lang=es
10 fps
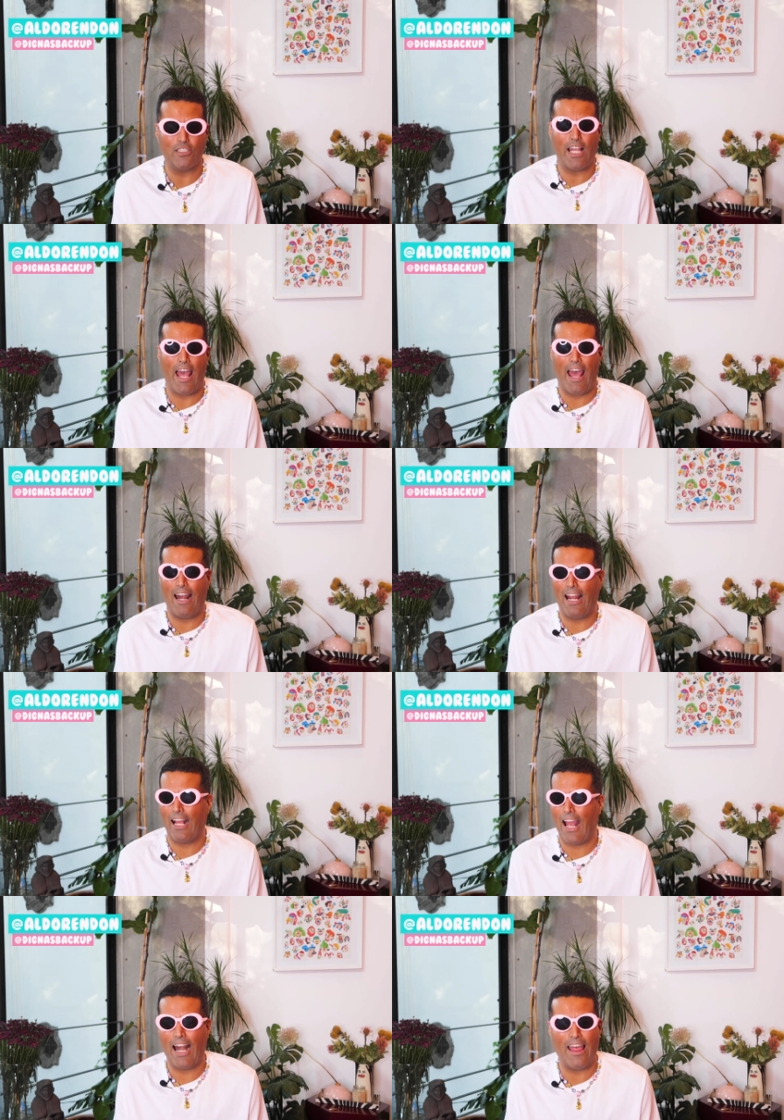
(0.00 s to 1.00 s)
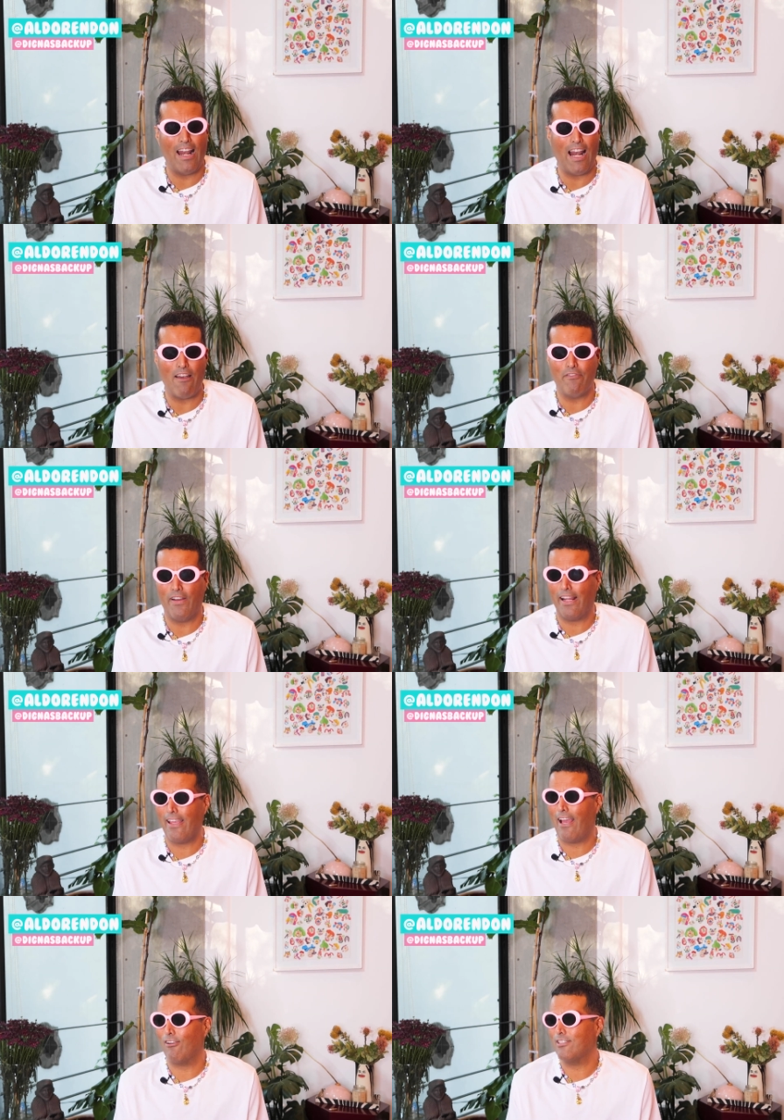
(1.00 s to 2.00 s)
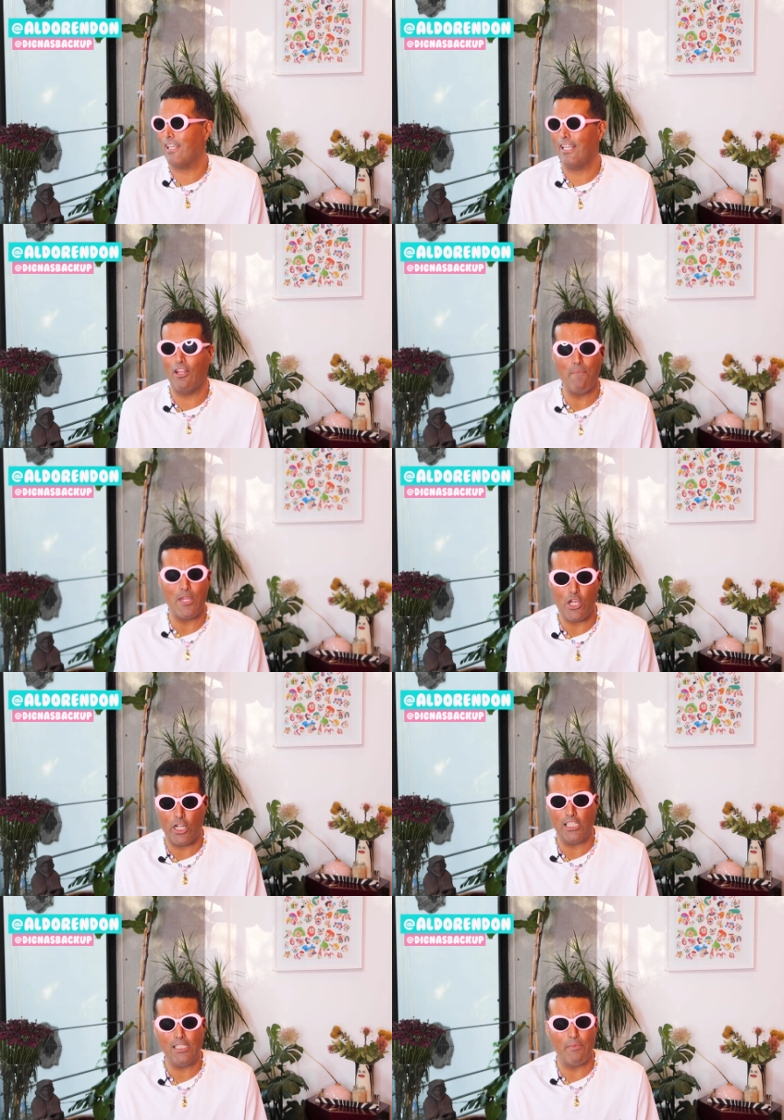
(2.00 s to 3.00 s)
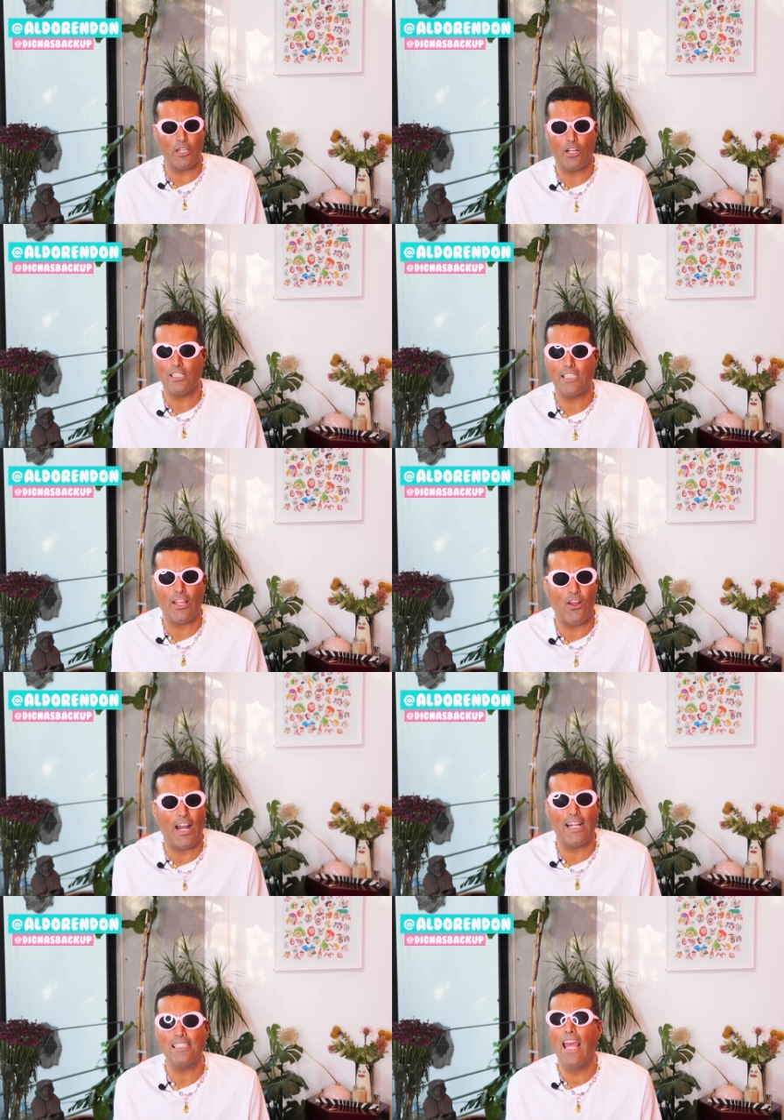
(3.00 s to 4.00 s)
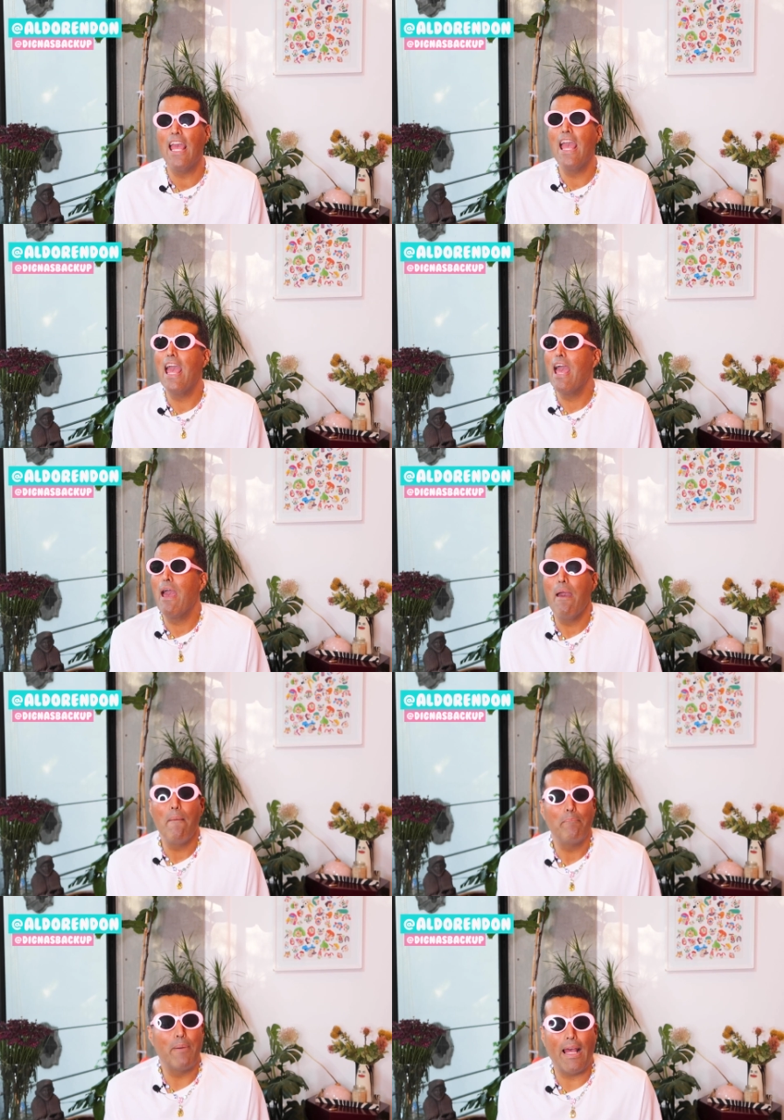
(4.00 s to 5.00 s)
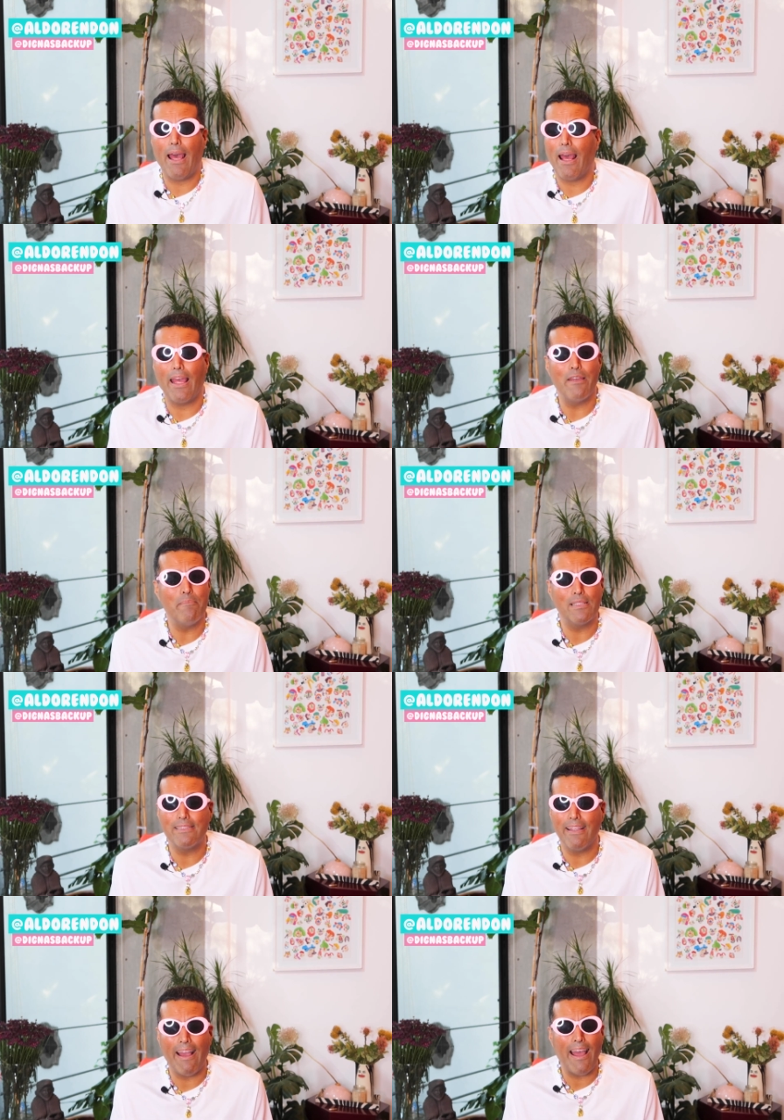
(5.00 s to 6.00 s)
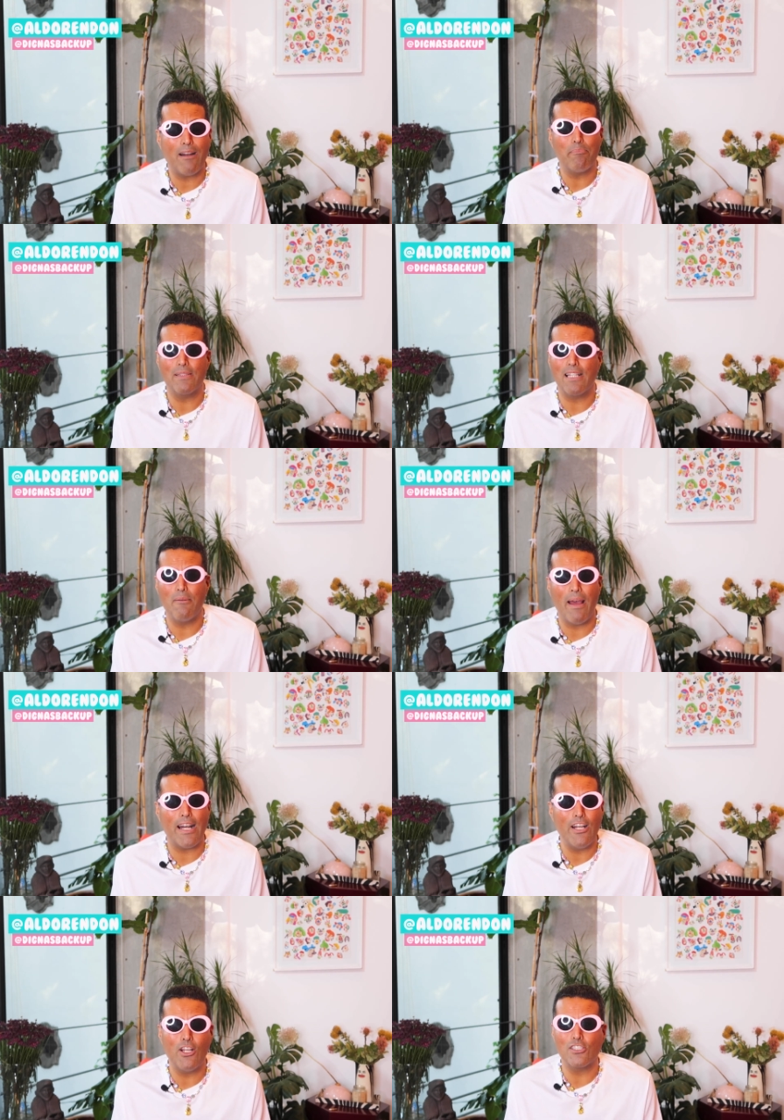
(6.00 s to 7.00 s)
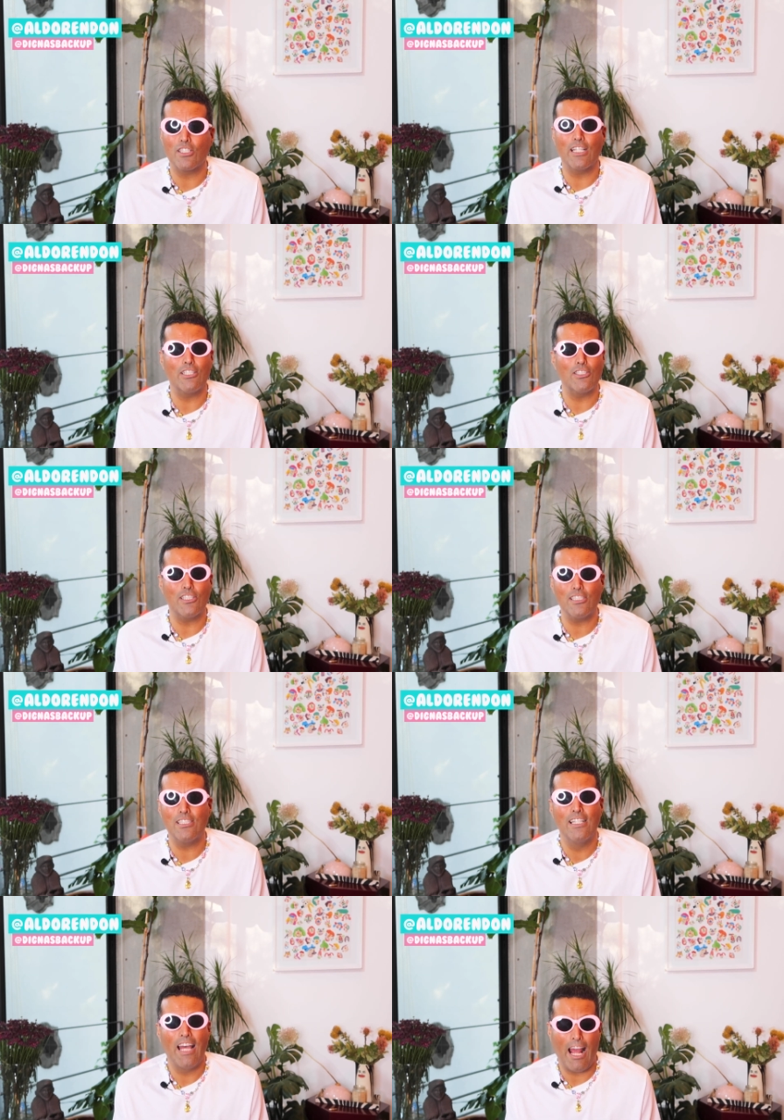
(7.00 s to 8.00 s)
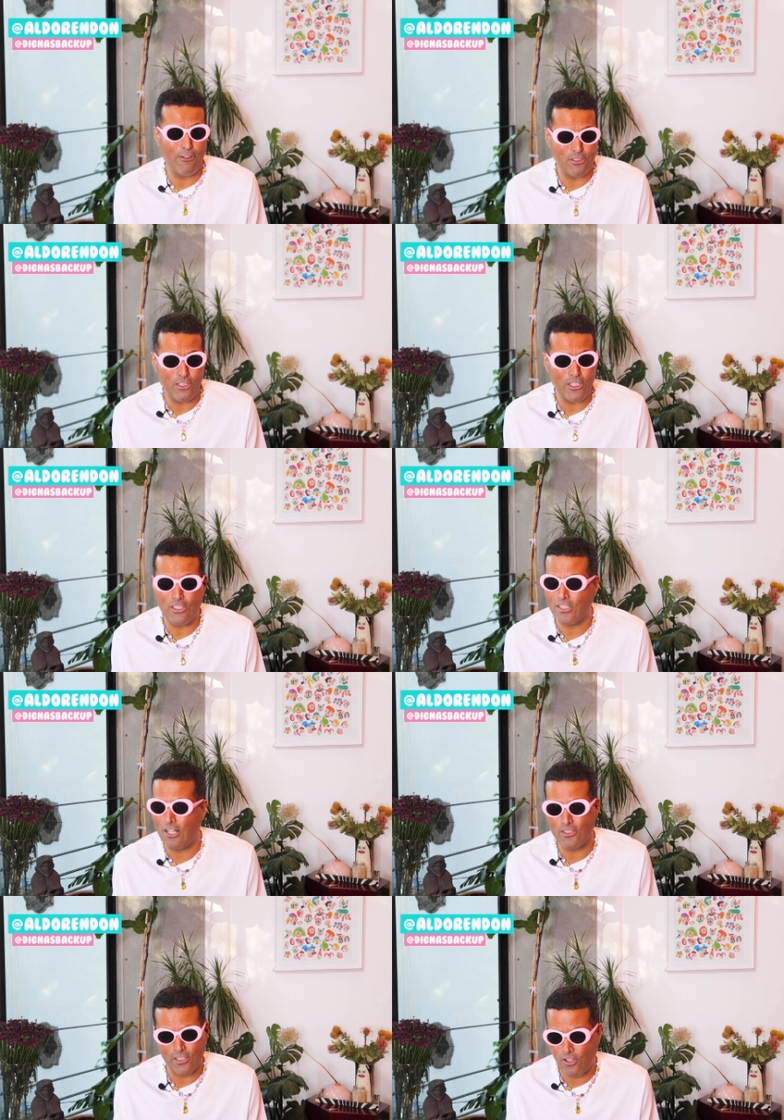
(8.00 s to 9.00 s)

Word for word: o sea, a la gala de la ella ha conseguido millones y millones de dólares para investigar, para salvarnos, entonces a nosotros, a los